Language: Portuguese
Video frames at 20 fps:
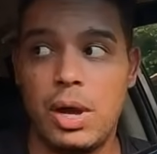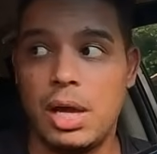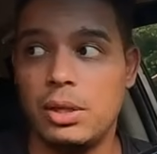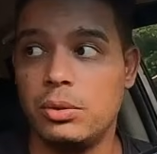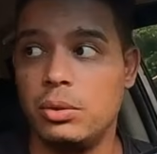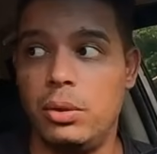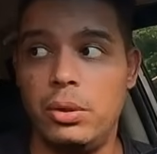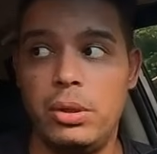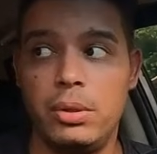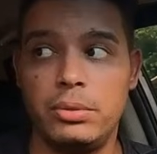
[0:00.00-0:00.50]
do
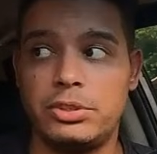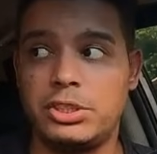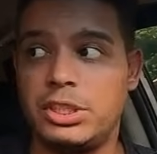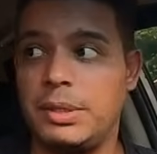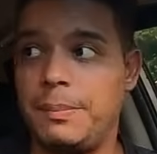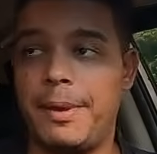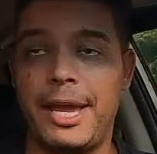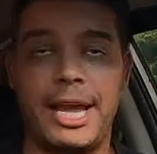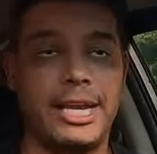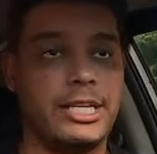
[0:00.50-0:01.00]
aluno não
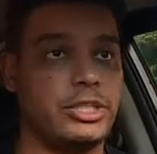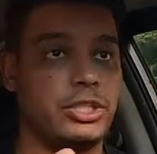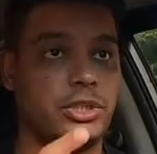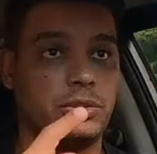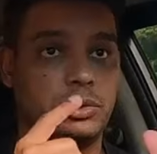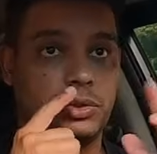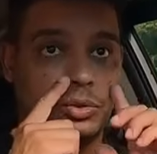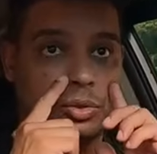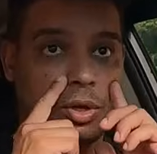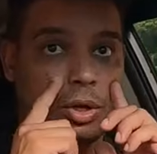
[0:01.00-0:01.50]
se
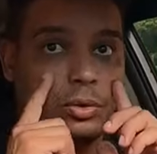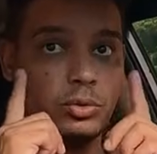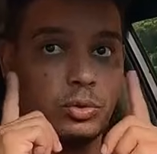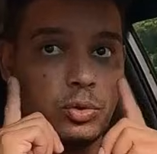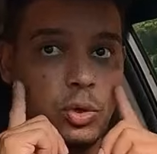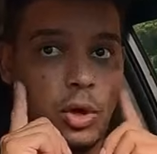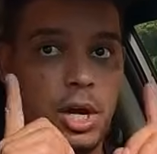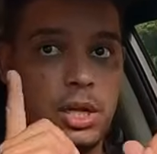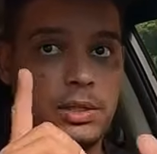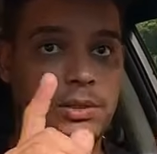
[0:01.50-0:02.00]
mexe, só
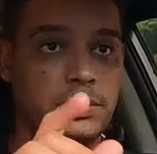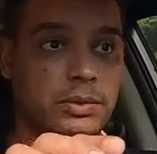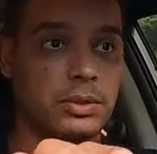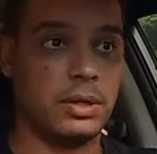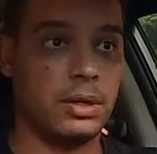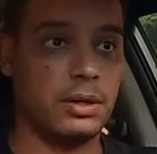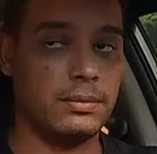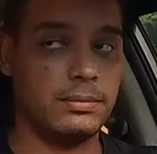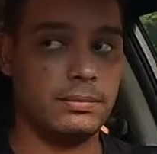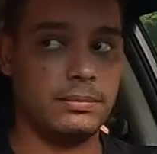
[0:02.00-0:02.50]
os olhos,
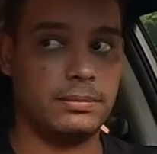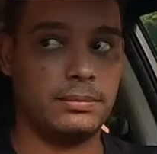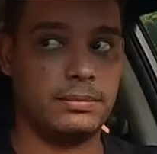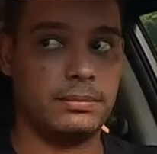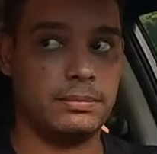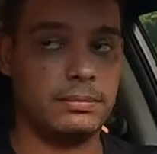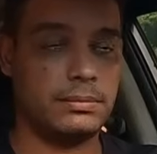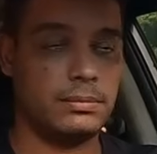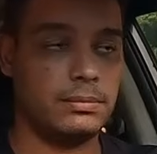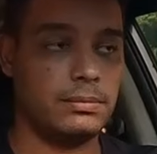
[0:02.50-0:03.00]
ó.
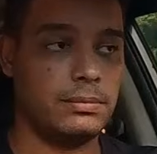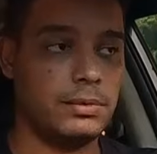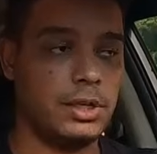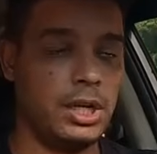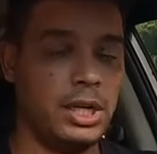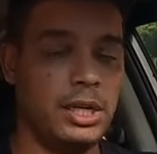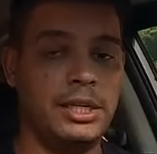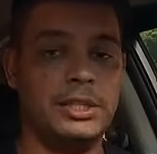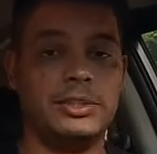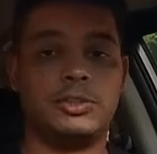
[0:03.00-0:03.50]

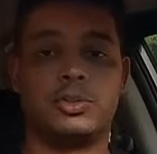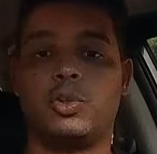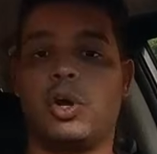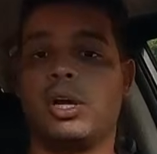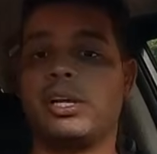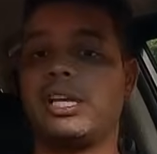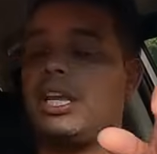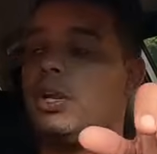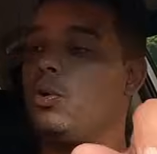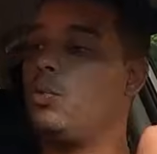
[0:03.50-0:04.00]

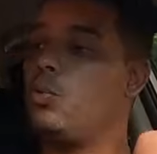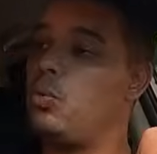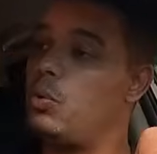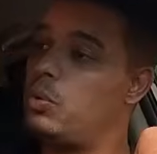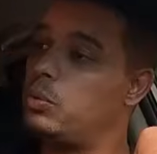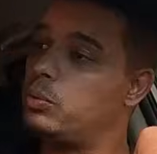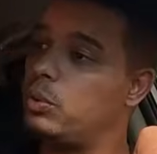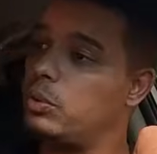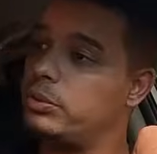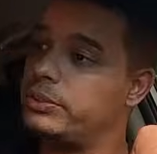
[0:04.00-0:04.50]
Só que um